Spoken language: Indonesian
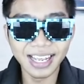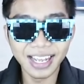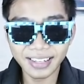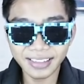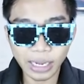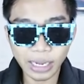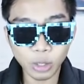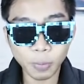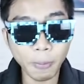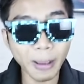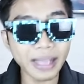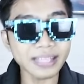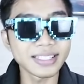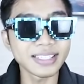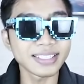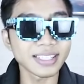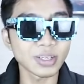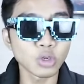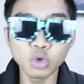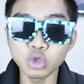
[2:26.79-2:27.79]
Dan itu
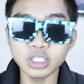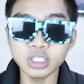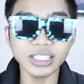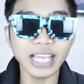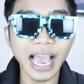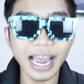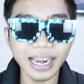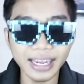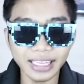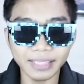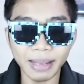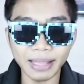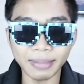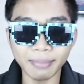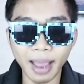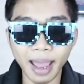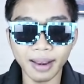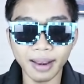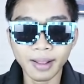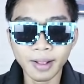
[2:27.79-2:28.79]
pasti seru sekali
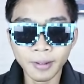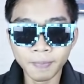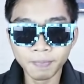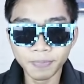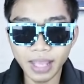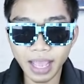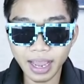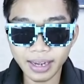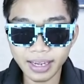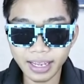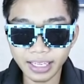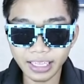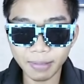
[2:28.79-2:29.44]
teman-teman Dan ya,